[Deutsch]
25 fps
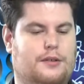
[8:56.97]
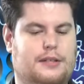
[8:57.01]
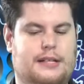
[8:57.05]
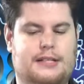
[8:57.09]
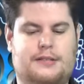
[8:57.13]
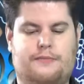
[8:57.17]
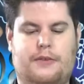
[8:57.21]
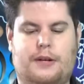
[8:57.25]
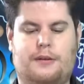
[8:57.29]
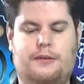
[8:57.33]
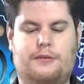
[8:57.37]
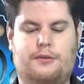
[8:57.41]
Also
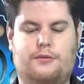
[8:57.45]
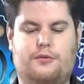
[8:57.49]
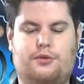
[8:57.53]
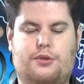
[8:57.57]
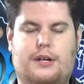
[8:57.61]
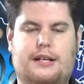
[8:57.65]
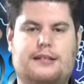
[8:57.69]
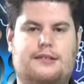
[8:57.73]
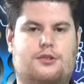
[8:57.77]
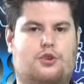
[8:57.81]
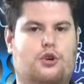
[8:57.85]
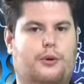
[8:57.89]
wenn du
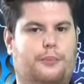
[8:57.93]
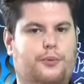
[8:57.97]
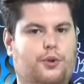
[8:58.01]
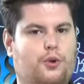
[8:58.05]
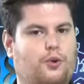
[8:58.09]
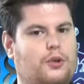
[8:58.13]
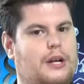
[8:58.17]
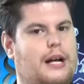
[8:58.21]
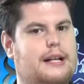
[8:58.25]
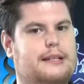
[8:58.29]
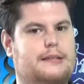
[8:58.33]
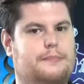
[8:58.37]
einen
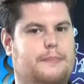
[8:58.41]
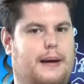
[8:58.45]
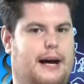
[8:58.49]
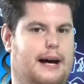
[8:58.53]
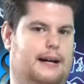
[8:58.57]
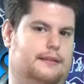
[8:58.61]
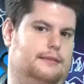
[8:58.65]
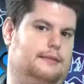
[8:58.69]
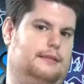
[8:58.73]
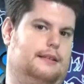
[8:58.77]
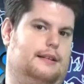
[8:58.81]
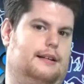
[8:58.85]
Skorpion als
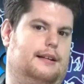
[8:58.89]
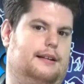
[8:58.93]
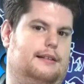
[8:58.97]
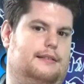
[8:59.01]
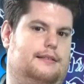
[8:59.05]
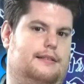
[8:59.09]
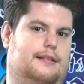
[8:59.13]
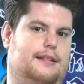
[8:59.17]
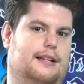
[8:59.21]
Partner hast,